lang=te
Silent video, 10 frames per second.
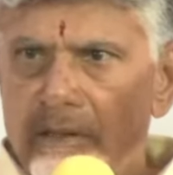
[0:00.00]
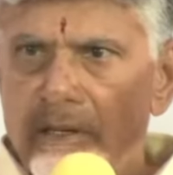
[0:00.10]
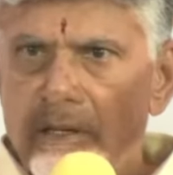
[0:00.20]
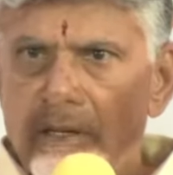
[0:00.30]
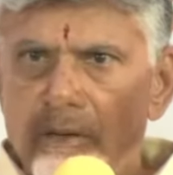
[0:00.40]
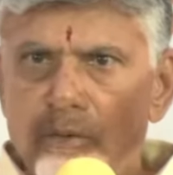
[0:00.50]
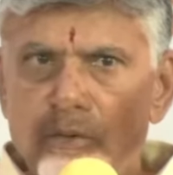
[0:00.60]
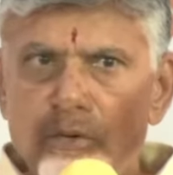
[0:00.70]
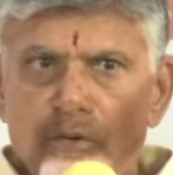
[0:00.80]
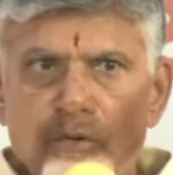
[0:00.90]
తిరిగి
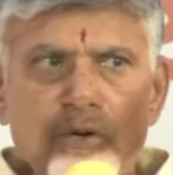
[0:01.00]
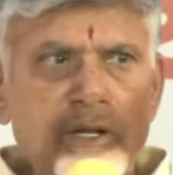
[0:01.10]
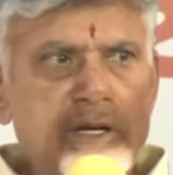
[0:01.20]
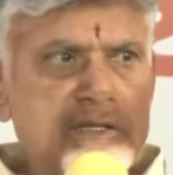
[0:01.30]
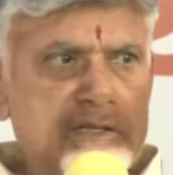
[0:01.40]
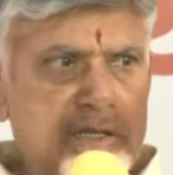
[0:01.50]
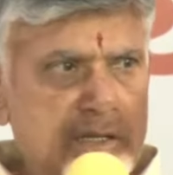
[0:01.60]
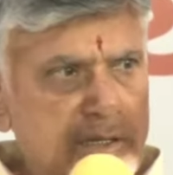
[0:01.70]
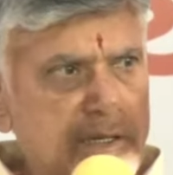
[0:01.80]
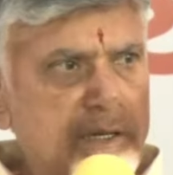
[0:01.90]
కోలుకోలేని
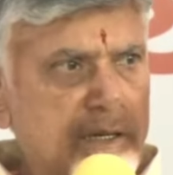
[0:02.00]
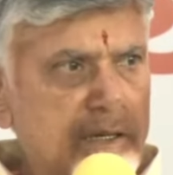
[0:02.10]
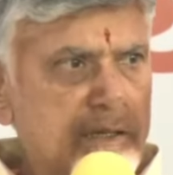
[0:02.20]
స్థితికి